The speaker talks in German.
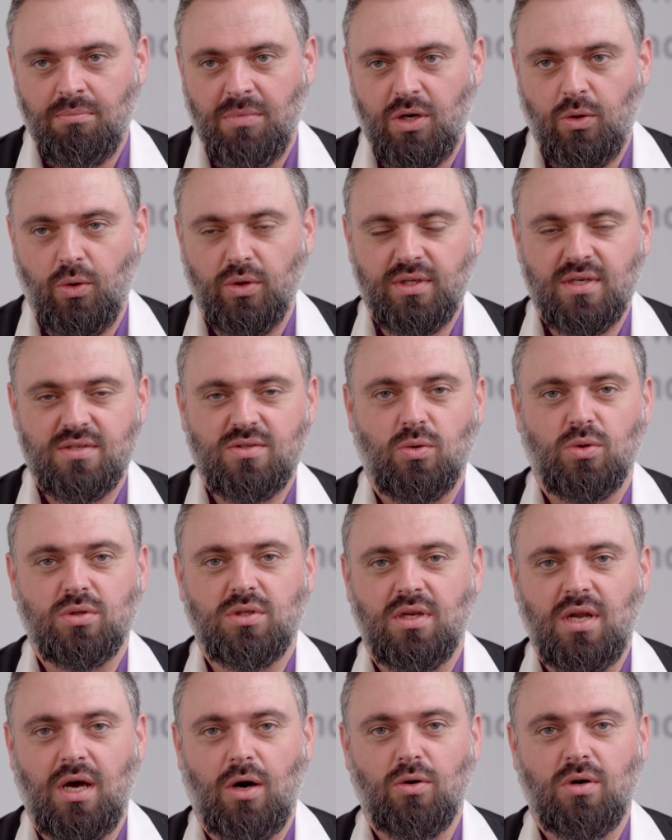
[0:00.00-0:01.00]
man hört das doch
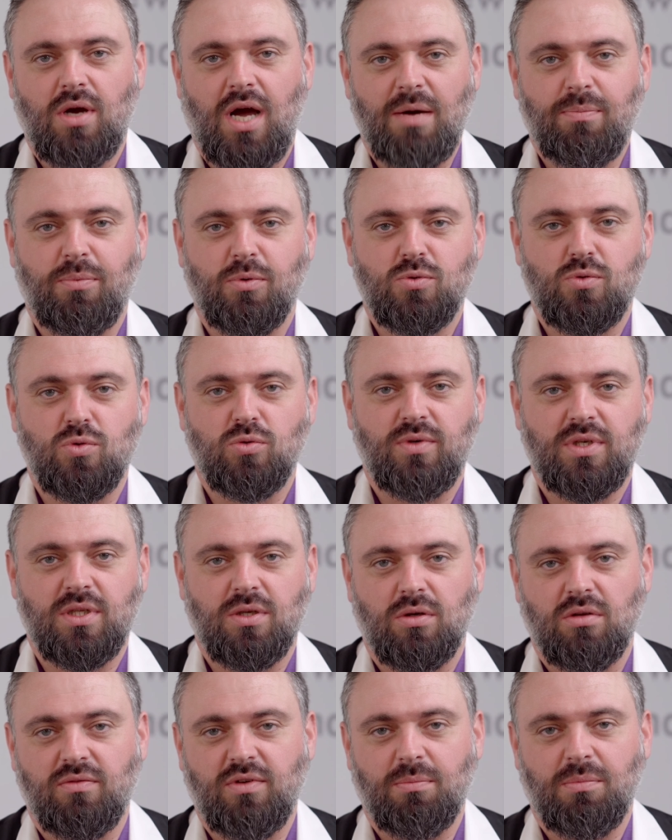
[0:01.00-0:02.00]
dann auch ab und zu
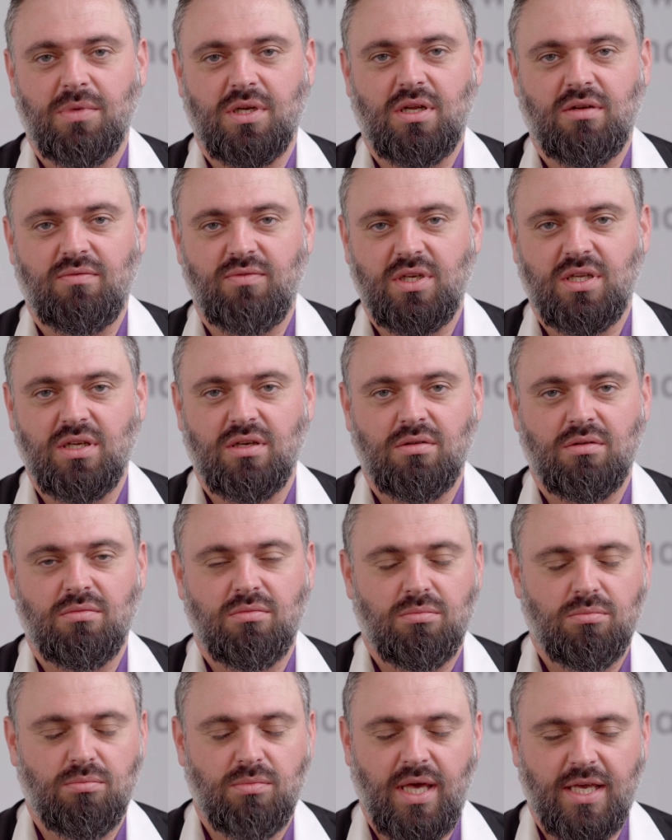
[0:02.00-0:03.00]
wieder oder wird man dann wieder
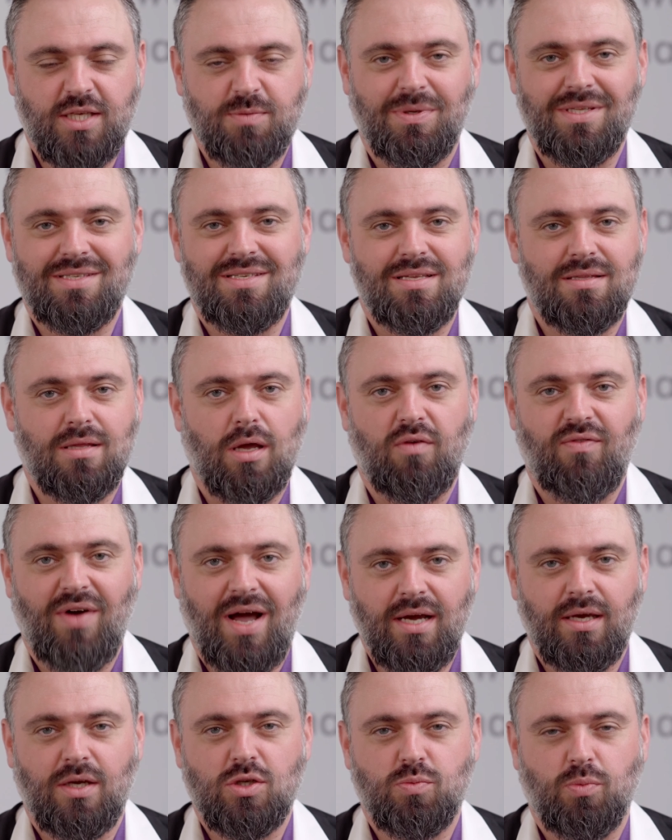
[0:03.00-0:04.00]
explizit
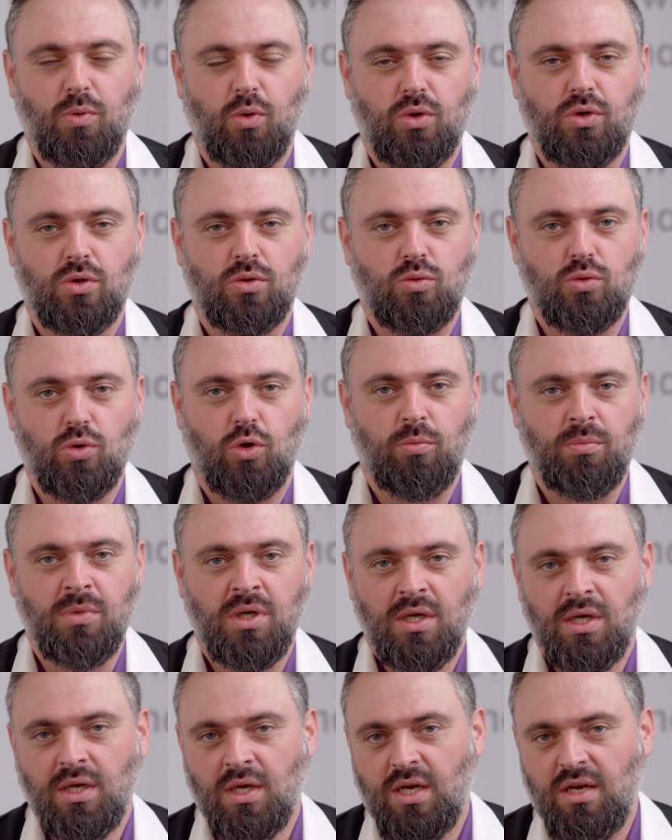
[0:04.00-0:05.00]
darauf angesprochen.
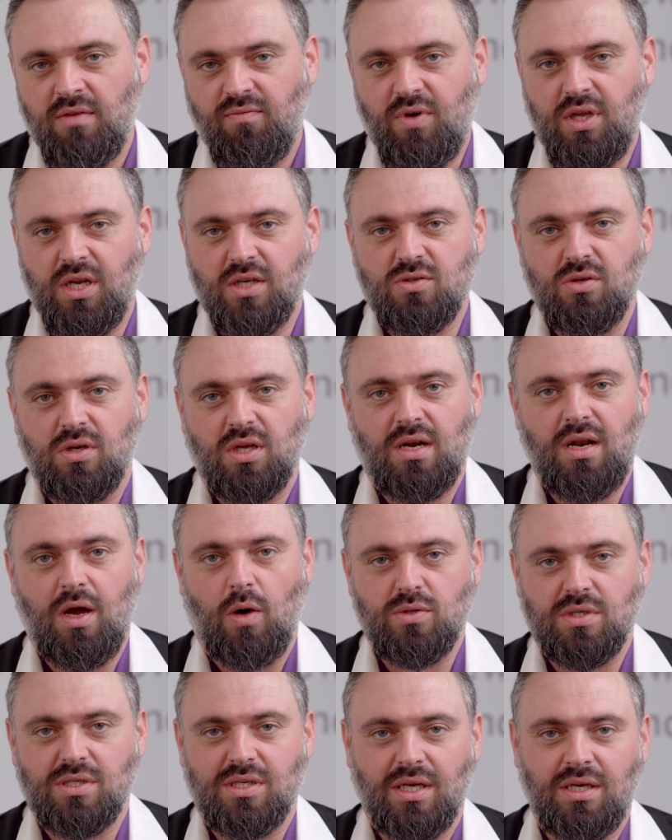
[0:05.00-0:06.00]
Drum, wenn ihr so eine
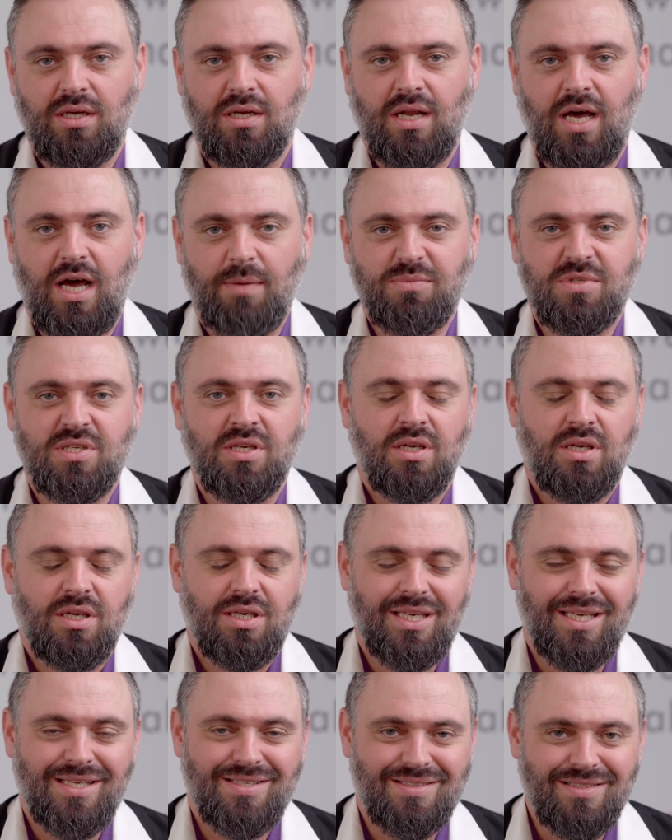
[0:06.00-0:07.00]
Klausel drinnen habt,
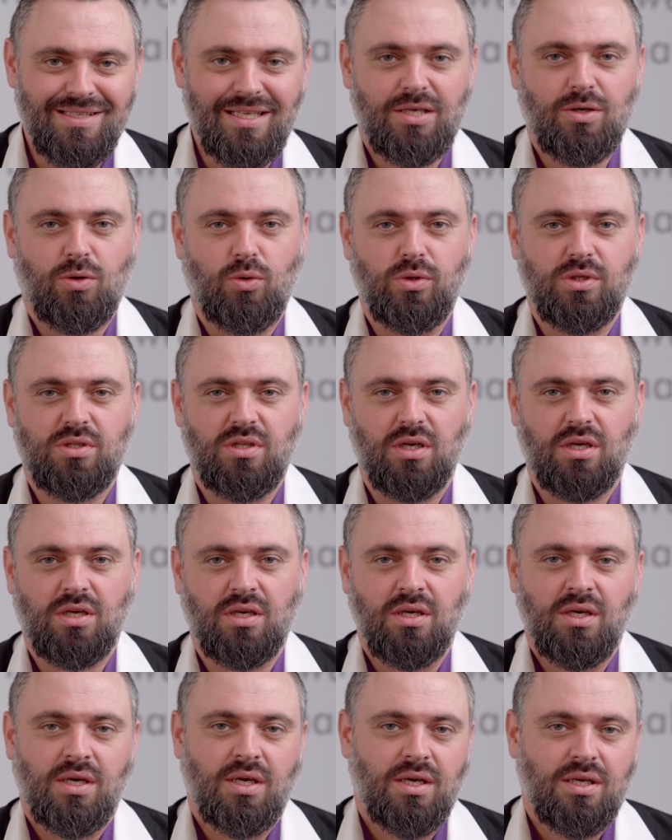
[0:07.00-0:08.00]
ist nicht
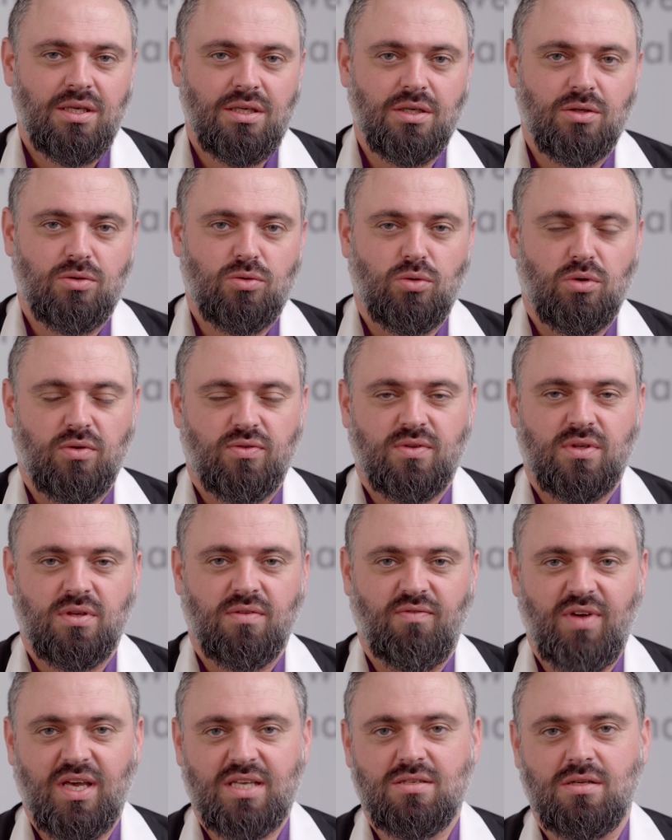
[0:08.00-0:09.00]
gültig. Ihr dürft
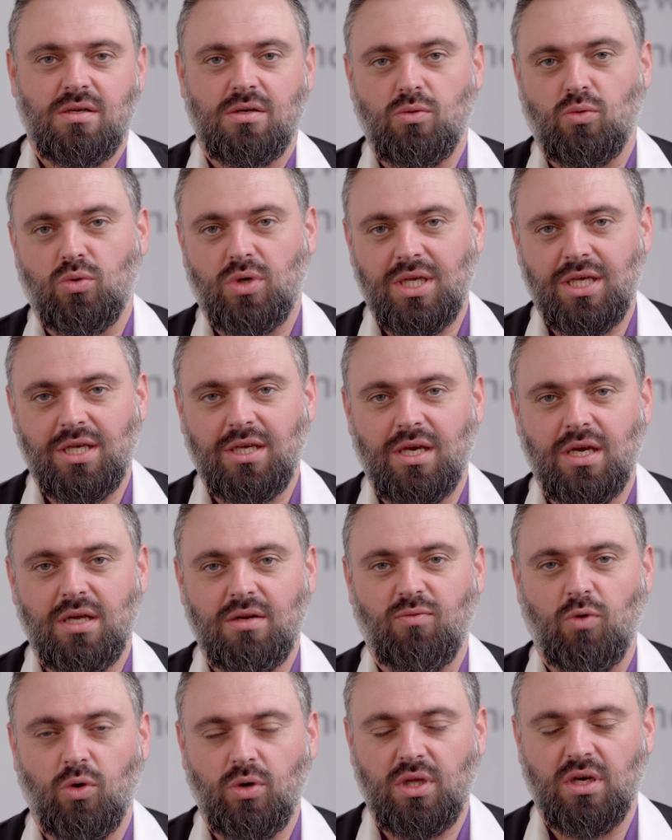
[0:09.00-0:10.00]
wechseln und
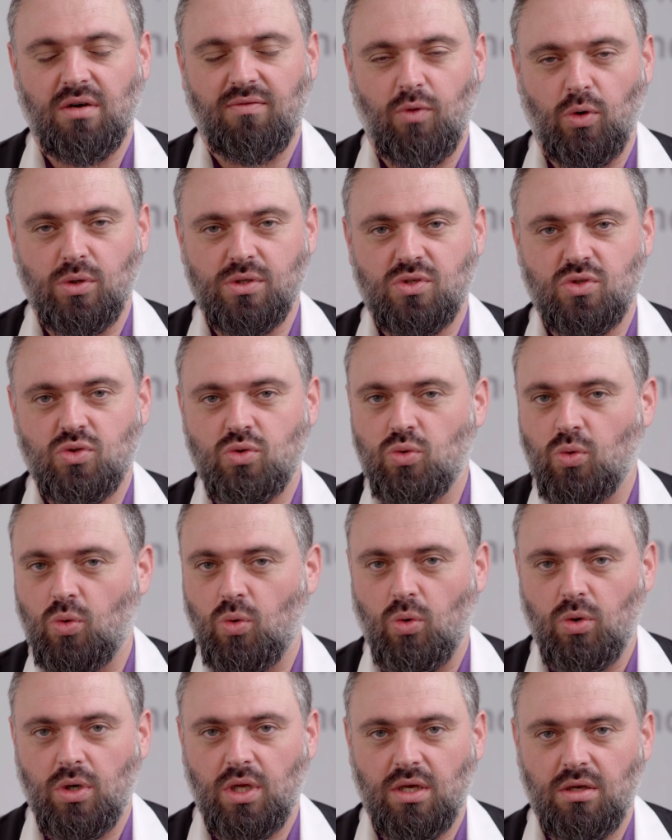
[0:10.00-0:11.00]
hingehen, wo ihr wollt,
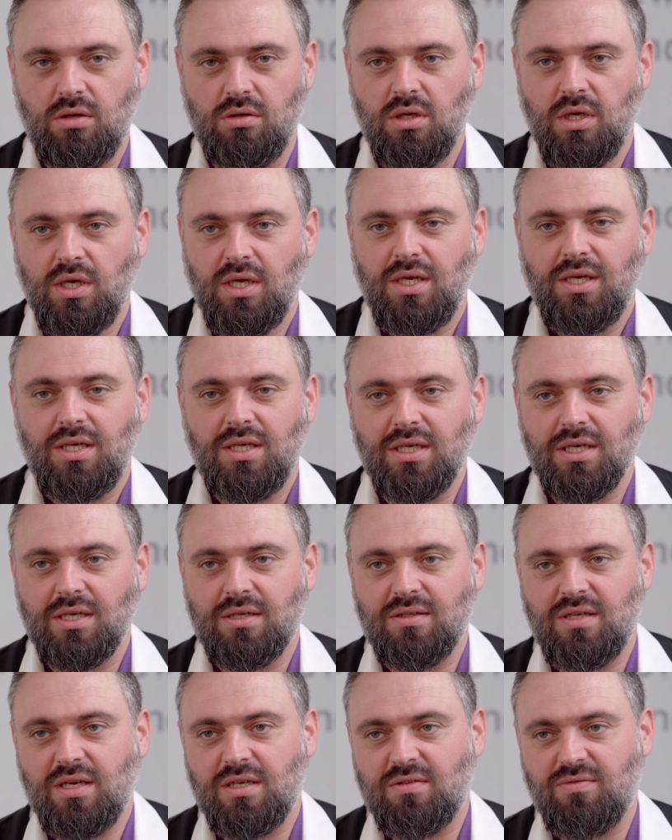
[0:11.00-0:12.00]
ohne
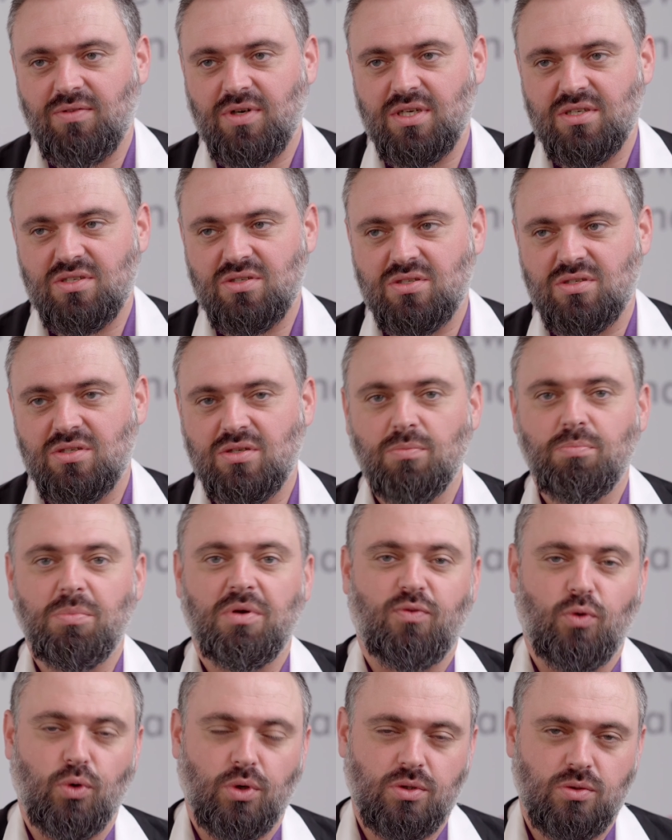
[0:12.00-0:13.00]
irgendetwas
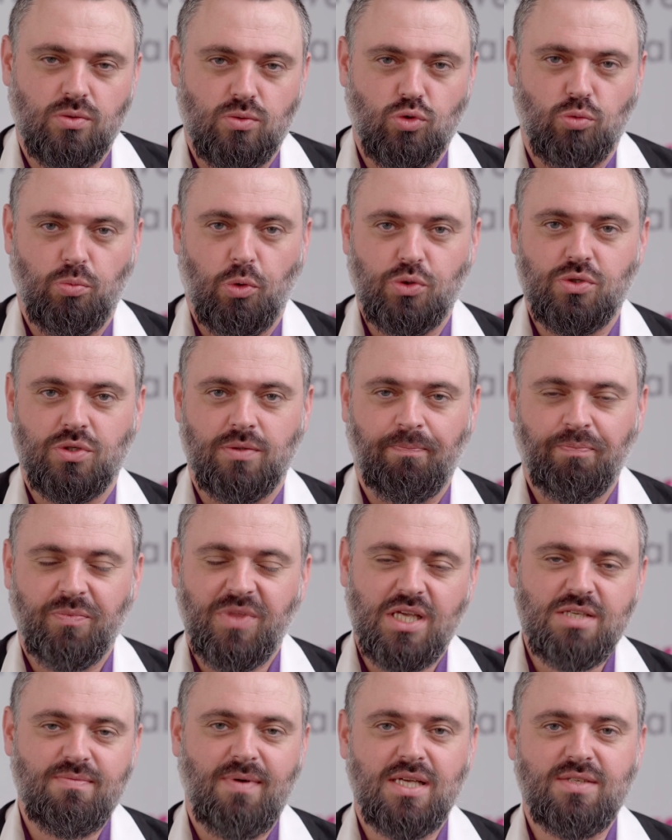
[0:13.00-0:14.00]
befürchten zu müssen.
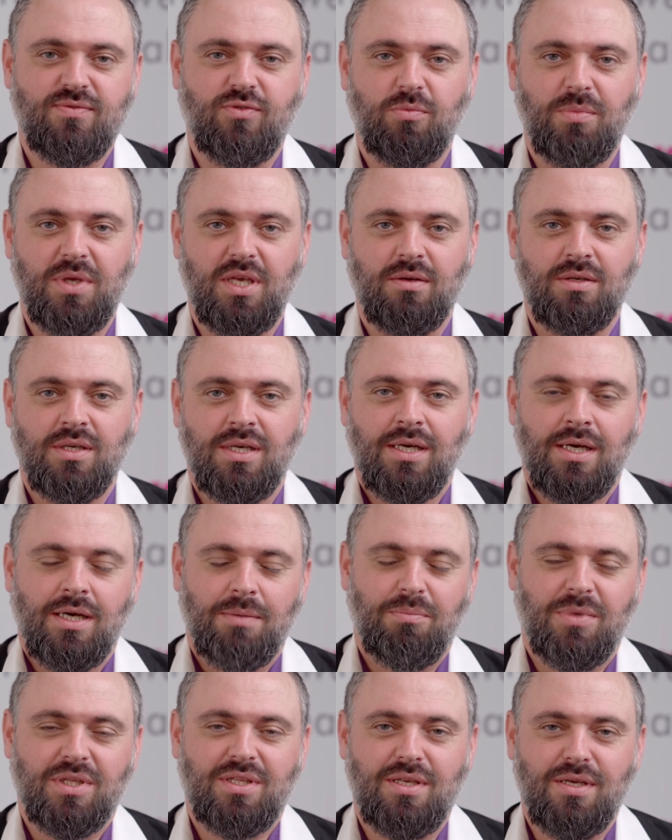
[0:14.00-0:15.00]
Das war's von mir,
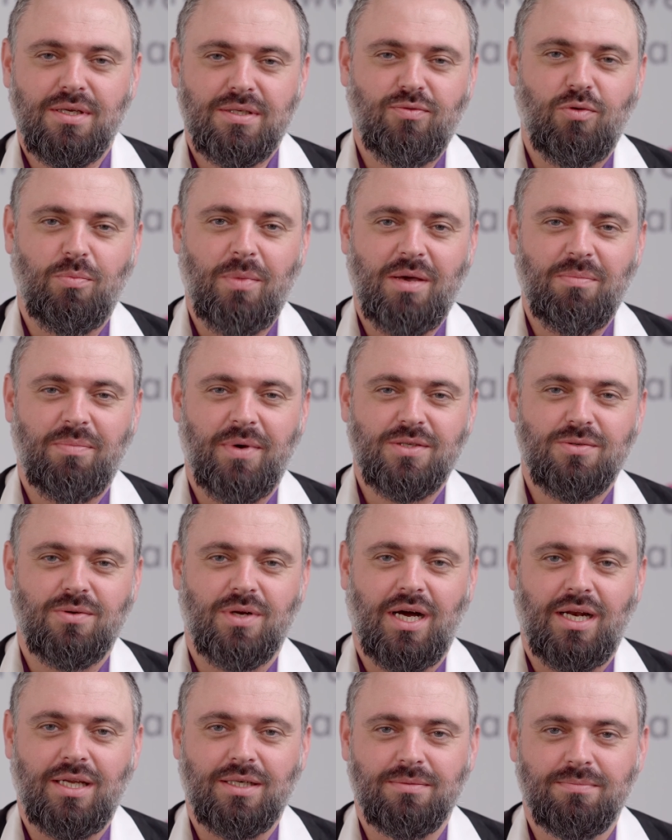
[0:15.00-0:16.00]
Matthias von meinem
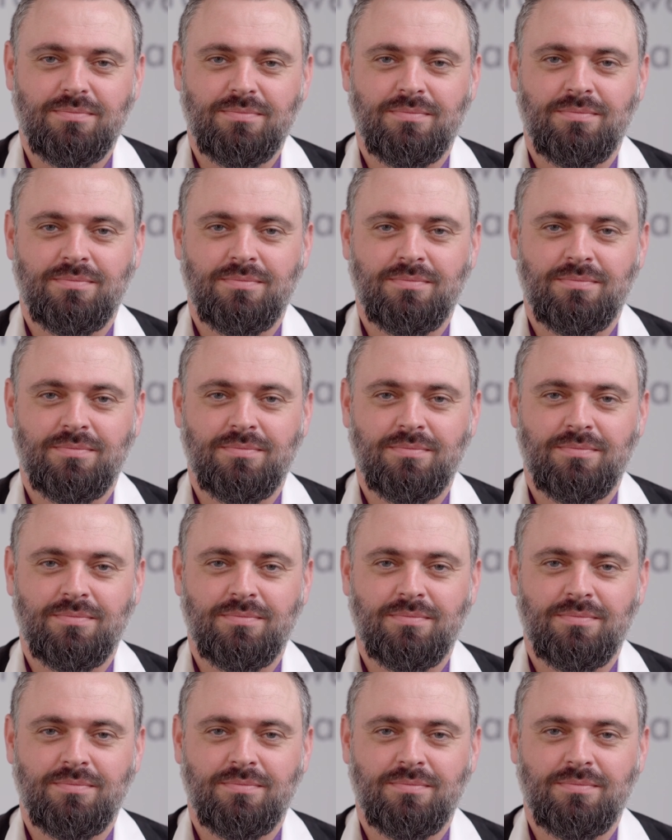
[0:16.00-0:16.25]
Personaler.